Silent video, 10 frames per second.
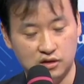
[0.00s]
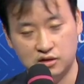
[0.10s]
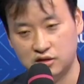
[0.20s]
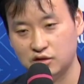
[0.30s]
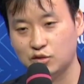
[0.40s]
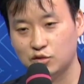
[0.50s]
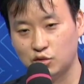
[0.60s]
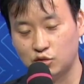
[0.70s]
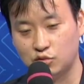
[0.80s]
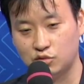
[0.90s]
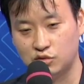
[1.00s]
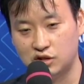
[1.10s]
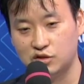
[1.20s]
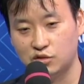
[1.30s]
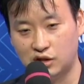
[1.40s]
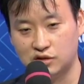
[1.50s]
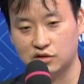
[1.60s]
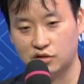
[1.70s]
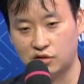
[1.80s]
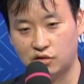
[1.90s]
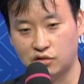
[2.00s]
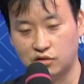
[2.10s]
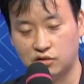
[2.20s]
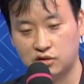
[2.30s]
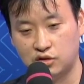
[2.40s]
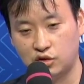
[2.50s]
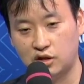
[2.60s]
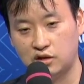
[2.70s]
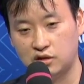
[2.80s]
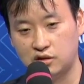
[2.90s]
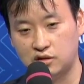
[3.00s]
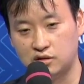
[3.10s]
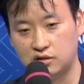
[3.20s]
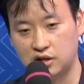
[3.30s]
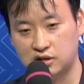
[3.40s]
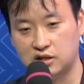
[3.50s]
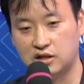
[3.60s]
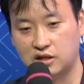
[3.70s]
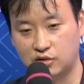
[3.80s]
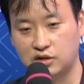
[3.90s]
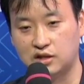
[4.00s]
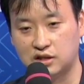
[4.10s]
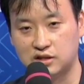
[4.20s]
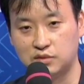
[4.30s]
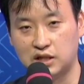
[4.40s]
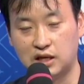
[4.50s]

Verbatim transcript: 흑도 조금 실수가 있어서 음. 그 뒤에는 괜찮다고 생각했습니다.